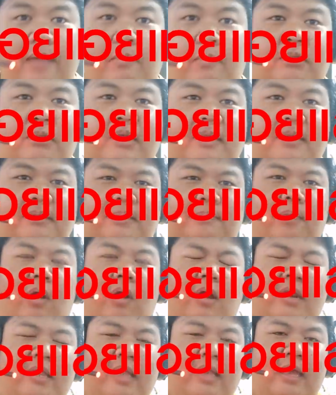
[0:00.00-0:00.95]
นะผมจะเริ่มสป
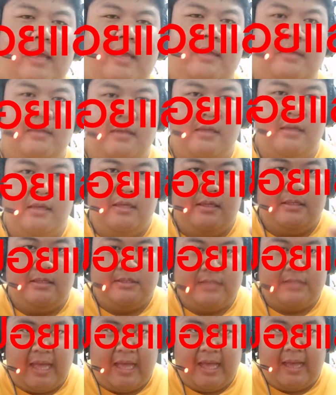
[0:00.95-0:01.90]
อยแล้วนะ
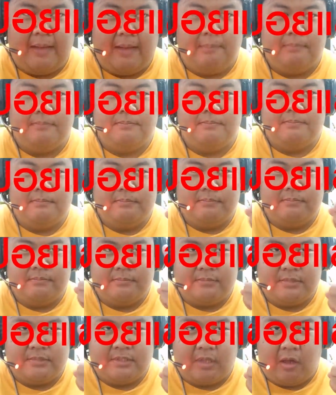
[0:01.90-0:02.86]
สาม
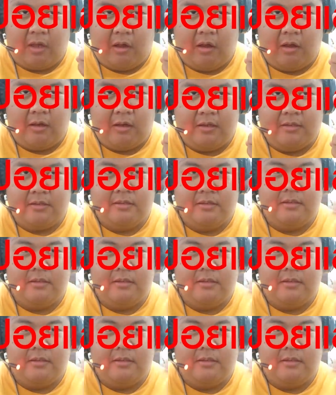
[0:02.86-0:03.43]
สอง